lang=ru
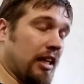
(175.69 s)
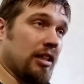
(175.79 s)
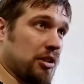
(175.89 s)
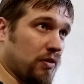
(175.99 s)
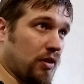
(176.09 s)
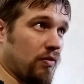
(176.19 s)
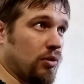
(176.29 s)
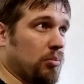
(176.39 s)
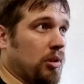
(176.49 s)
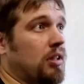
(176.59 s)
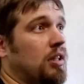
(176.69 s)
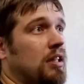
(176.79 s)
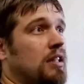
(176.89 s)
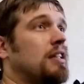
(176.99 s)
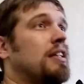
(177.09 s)
Я ничего не выдумал.
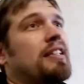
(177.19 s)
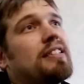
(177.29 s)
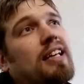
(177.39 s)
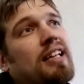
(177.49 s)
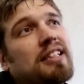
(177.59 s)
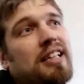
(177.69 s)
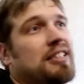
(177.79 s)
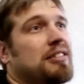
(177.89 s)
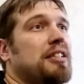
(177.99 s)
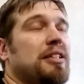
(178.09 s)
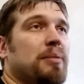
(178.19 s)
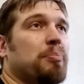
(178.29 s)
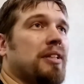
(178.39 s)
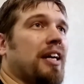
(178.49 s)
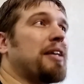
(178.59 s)
Я не находился ни
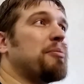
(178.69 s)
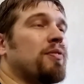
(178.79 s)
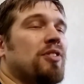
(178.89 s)
под какими